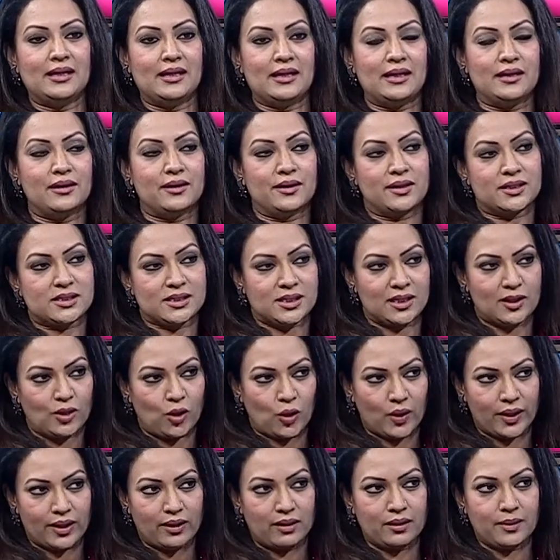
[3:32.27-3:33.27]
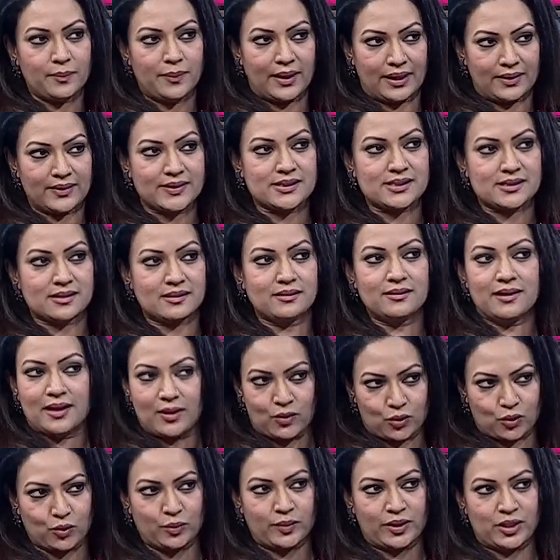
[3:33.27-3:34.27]
ইদার সে লয়ার ব্যারিস্টার
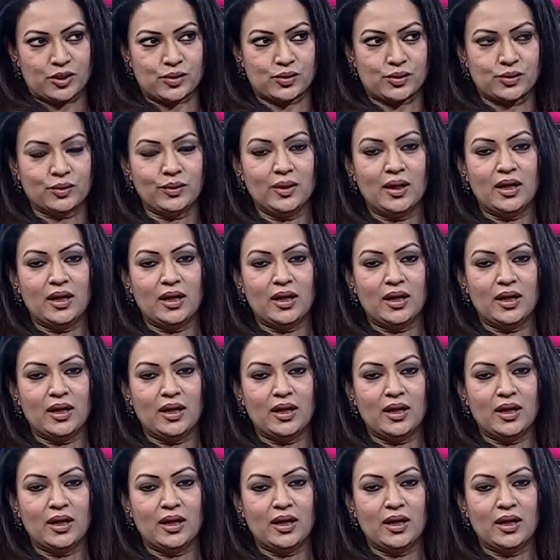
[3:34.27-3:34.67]
এরকম কিছু